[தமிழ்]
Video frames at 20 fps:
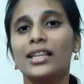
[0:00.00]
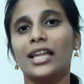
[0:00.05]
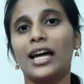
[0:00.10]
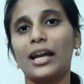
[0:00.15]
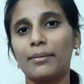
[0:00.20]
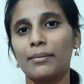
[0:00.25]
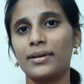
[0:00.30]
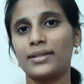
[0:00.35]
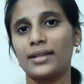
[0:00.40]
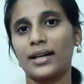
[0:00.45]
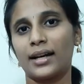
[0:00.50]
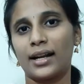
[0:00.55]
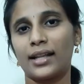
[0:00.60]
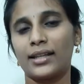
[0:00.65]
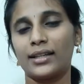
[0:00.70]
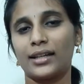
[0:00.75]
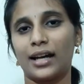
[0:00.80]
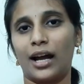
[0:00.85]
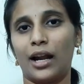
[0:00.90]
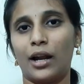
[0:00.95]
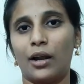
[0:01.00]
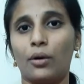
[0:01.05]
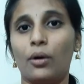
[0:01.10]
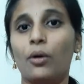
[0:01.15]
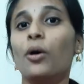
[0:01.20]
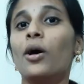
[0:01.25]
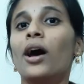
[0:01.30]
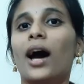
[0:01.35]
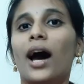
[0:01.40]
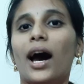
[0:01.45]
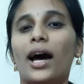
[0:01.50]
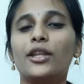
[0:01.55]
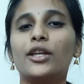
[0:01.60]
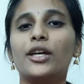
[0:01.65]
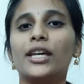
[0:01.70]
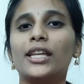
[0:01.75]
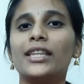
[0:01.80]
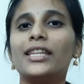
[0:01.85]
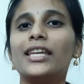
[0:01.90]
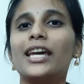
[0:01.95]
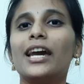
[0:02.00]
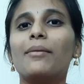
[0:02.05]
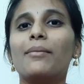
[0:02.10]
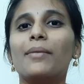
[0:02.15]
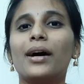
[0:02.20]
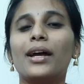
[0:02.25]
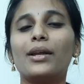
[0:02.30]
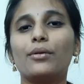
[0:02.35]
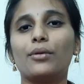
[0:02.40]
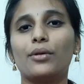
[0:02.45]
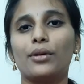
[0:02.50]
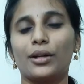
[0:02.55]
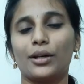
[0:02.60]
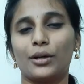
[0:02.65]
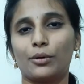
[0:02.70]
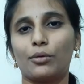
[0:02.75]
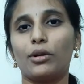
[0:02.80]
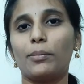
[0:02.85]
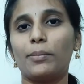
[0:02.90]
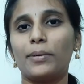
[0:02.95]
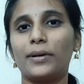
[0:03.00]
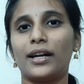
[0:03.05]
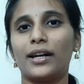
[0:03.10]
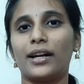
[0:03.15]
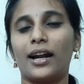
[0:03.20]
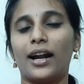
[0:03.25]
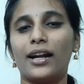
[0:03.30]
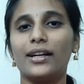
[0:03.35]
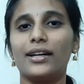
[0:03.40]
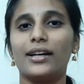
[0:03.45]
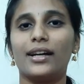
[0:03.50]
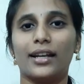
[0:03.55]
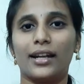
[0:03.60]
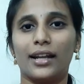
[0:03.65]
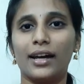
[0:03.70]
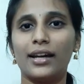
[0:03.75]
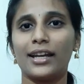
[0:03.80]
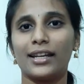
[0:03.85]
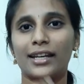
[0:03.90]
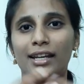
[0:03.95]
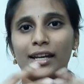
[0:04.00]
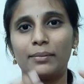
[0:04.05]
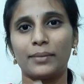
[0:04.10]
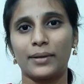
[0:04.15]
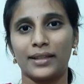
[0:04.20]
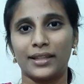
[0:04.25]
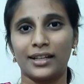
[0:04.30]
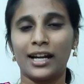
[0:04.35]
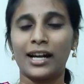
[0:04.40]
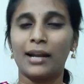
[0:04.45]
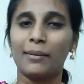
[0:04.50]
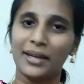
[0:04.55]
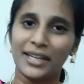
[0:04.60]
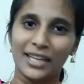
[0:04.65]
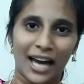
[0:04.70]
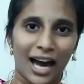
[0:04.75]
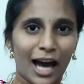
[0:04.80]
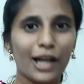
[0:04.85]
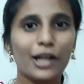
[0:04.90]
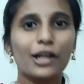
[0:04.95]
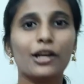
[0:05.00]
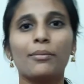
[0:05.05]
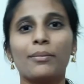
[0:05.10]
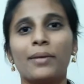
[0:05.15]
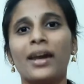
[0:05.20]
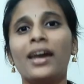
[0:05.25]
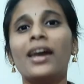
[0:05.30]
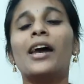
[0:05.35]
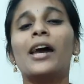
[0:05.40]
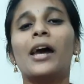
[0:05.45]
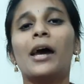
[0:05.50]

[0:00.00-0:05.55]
தர்ம சங்கடத்துக்கு ஆளாகும் அது இந்தியா மாதிரி ஒரு குறிப்பிட்ட நாடுகள்லாம் என்னென்னு பார்த்திங்கன்னா நம்ம யாருக்குமே